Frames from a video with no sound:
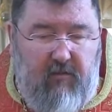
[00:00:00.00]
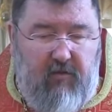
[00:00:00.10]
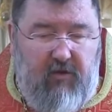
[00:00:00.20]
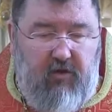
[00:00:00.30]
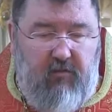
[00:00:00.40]

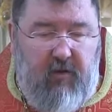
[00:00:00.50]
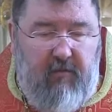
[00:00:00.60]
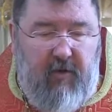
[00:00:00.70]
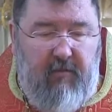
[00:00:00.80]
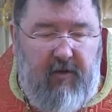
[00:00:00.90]
Мы
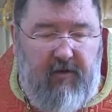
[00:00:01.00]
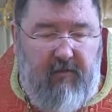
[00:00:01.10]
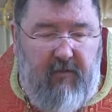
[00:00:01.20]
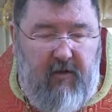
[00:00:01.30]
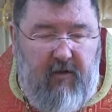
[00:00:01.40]
думаем об
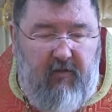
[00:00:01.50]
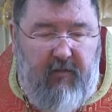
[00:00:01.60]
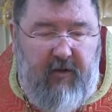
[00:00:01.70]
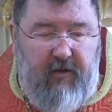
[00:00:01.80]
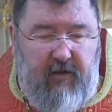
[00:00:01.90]
этом в
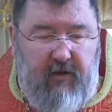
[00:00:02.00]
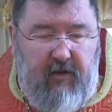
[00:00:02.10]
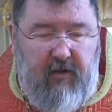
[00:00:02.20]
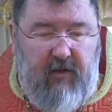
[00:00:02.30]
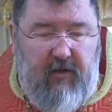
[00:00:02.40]
пределах
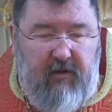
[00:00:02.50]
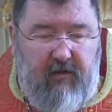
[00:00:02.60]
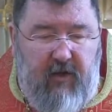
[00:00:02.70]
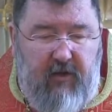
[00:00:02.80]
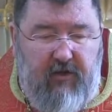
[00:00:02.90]

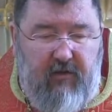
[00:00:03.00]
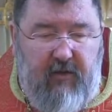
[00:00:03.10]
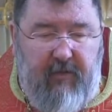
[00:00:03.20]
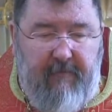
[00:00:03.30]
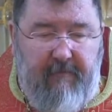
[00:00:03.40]
нашего